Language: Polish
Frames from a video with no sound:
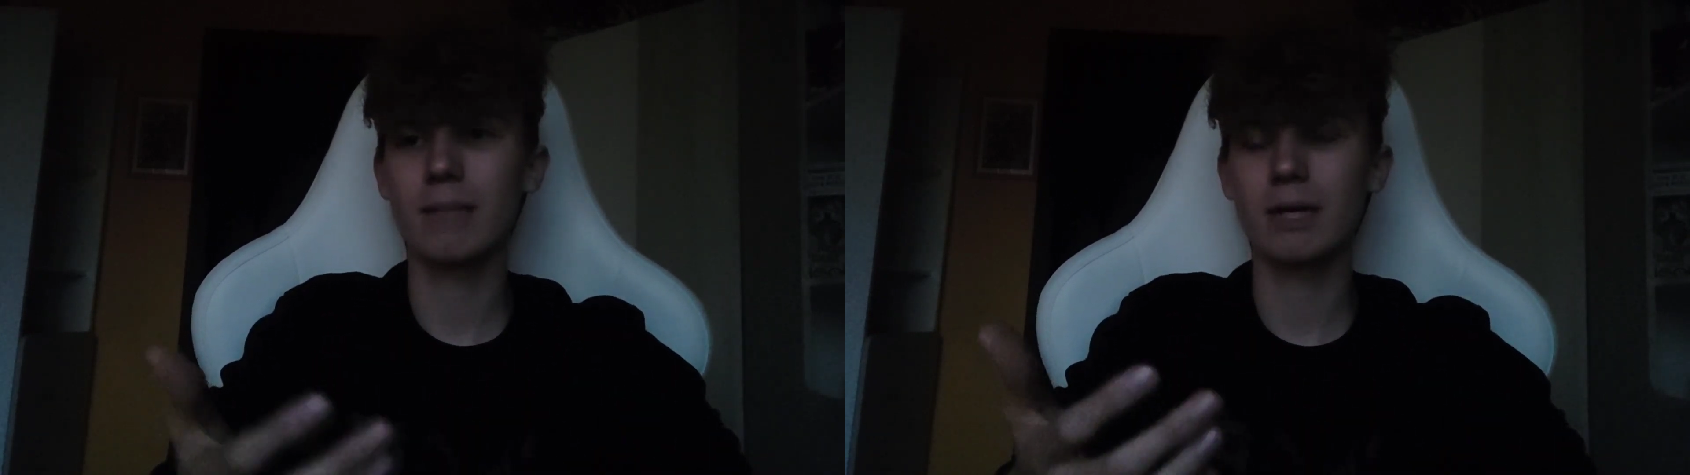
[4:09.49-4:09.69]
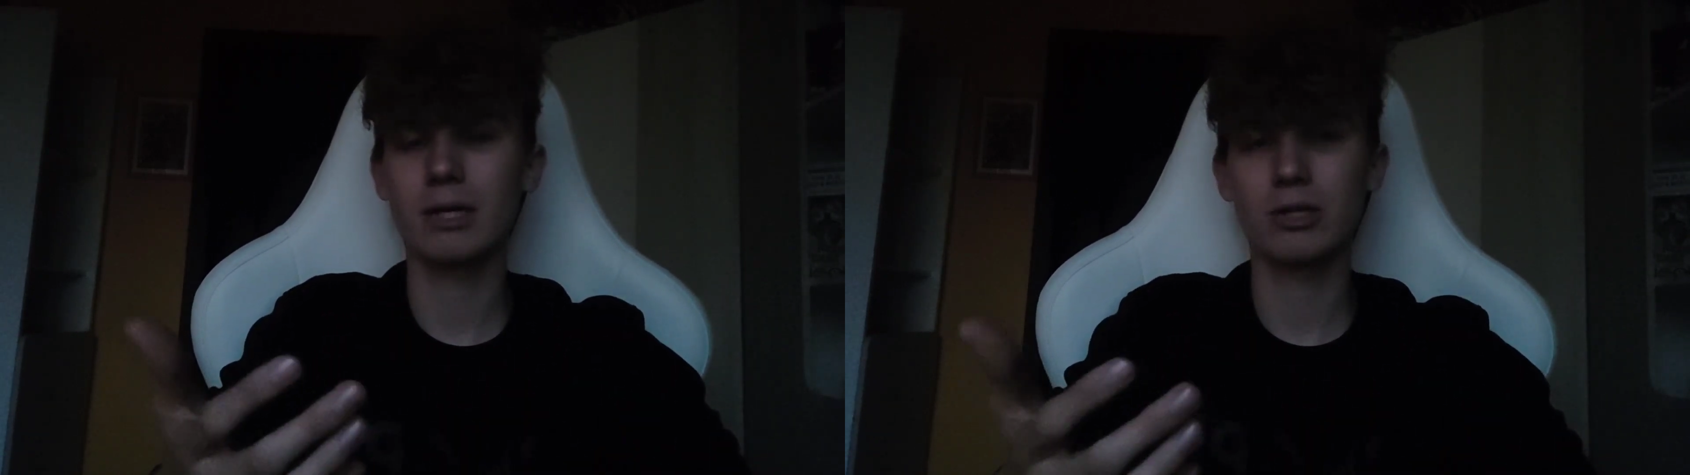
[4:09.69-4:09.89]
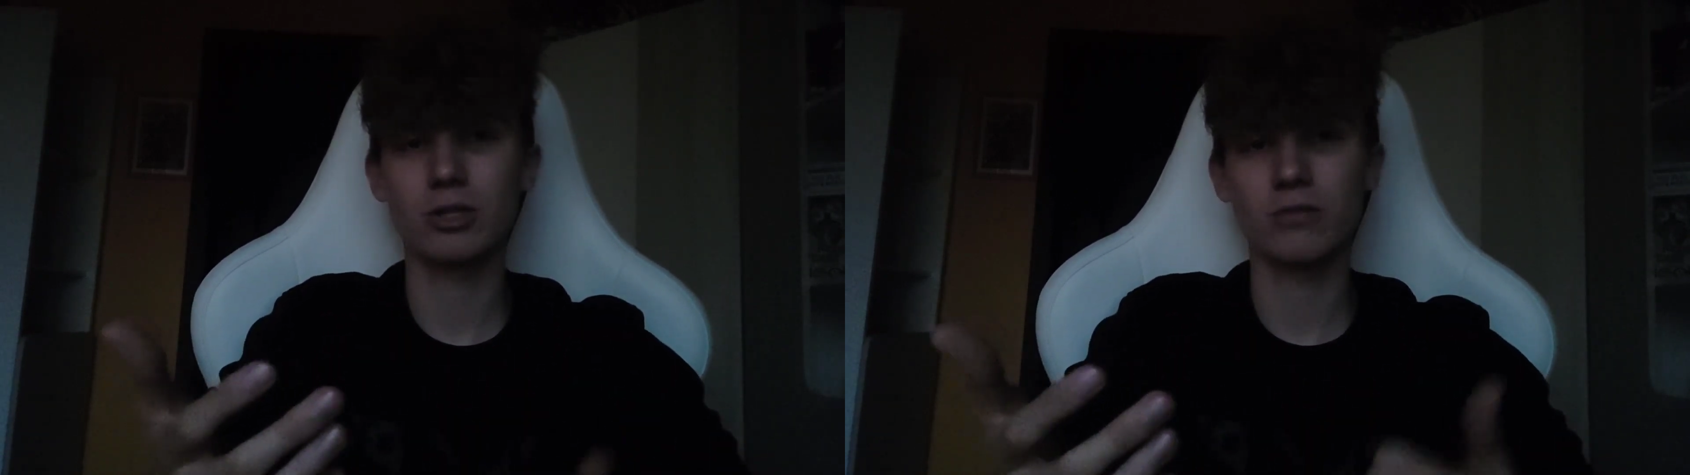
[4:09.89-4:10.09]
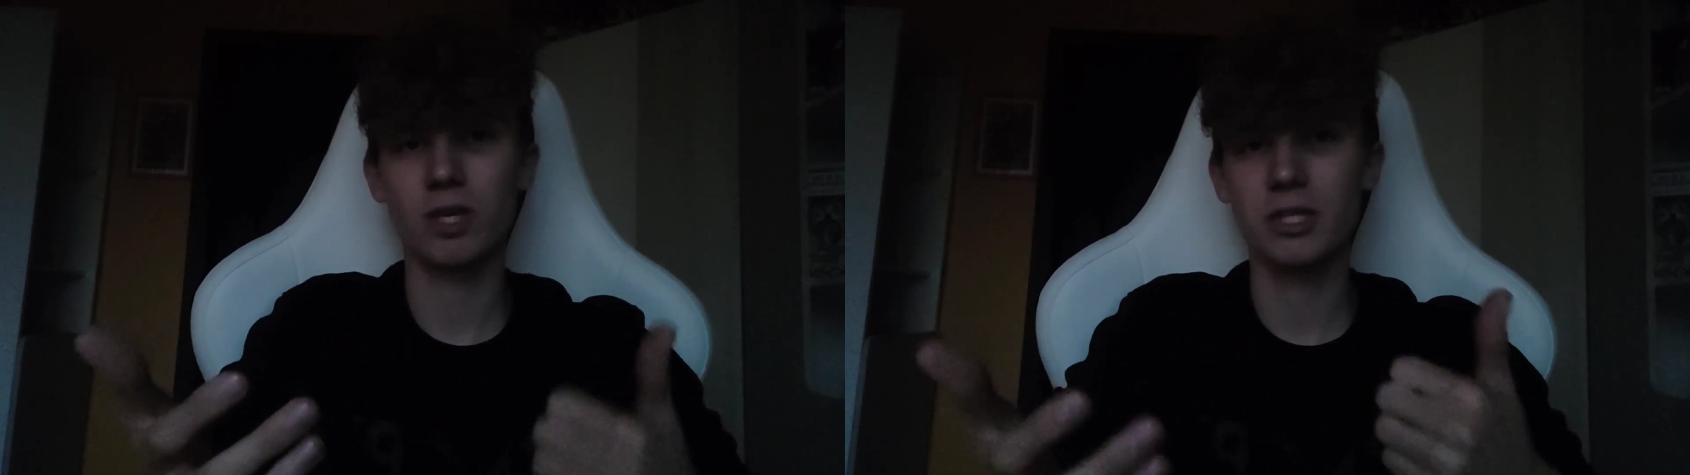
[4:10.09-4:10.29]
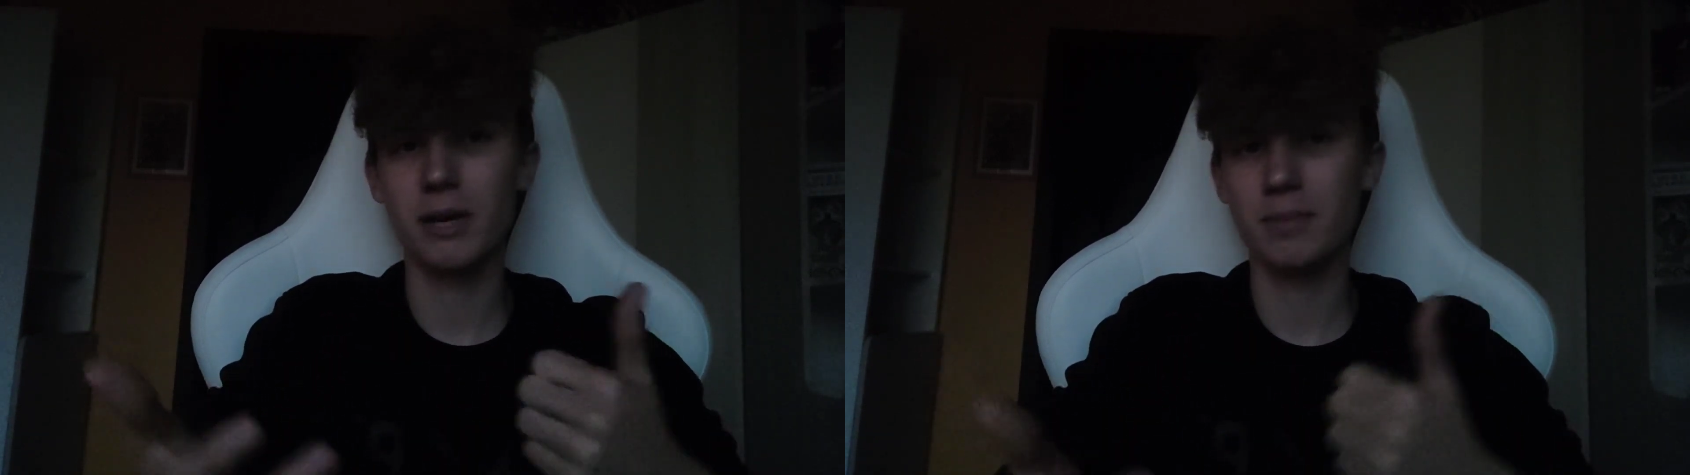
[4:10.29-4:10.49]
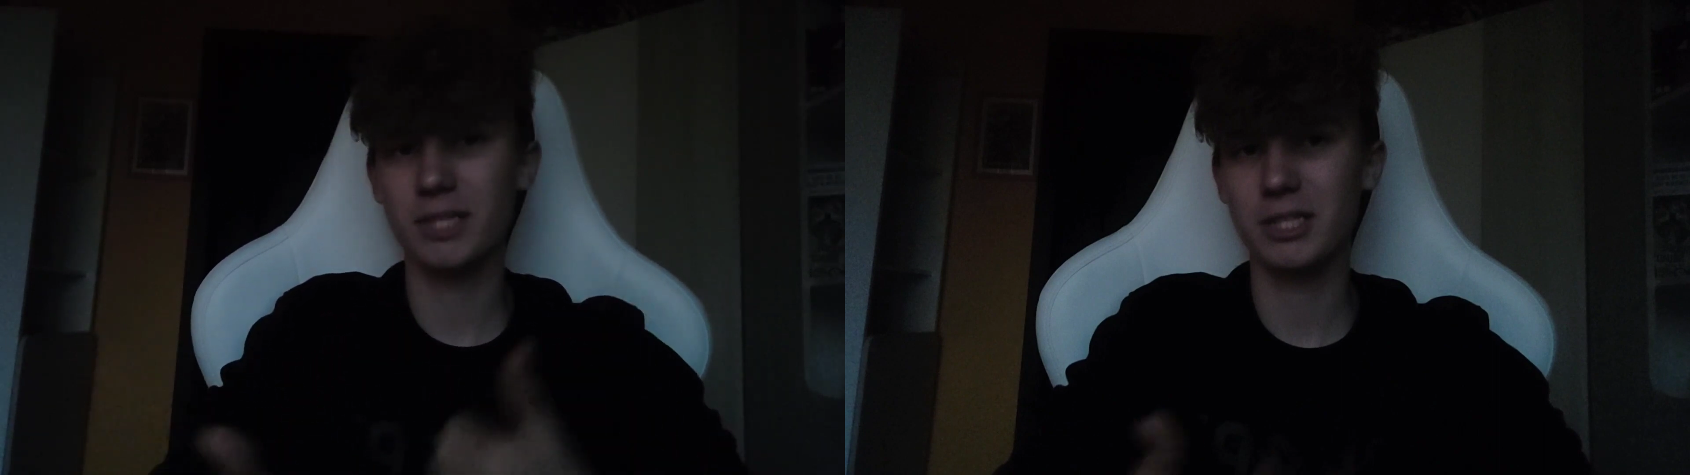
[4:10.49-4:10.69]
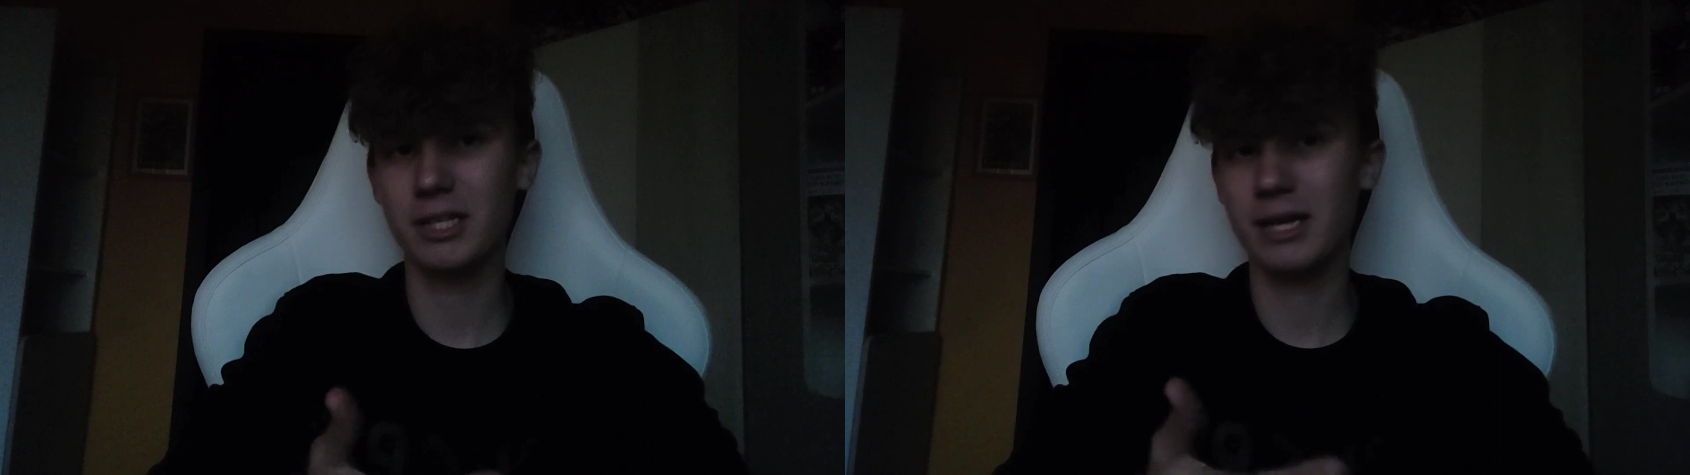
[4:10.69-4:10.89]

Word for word: jakby jakiegoś rozwinięcia postaci